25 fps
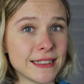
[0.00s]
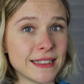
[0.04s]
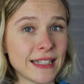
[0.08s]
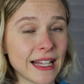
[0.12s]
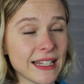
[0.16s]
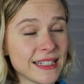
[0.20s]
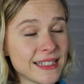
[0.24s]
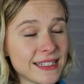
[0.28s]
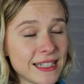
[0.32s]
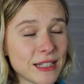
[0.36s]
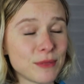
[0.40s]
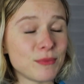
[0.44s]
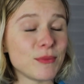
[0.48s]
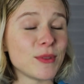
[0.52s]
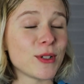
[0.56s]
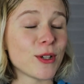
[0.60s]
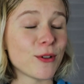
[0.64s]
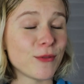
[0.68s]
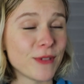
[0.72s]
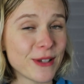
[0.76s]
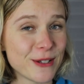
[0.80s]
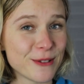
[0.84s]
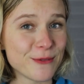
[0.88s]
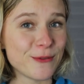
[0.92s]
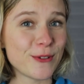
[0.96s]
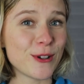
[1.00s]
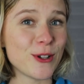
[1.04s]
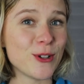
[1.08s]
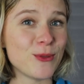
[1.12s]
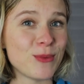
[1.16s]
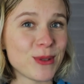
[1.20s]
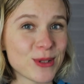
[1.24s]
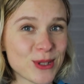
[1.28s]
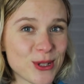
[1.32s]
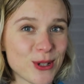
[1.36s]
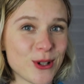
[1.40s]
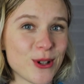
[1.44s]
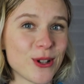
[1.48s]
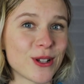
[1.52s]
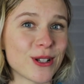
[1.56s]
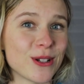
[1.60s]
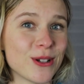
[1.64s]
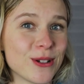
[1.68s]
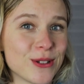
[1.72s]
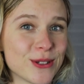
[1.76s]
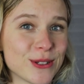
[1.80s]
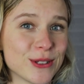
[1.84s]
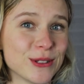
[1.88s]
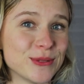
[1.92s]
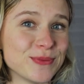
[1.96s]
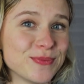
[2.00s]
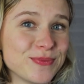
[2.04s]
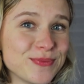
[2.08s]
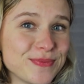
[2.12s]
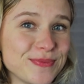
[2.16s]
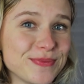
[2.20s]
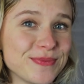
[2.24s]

das hat mich auf jeden Fall überzeugt, Leute.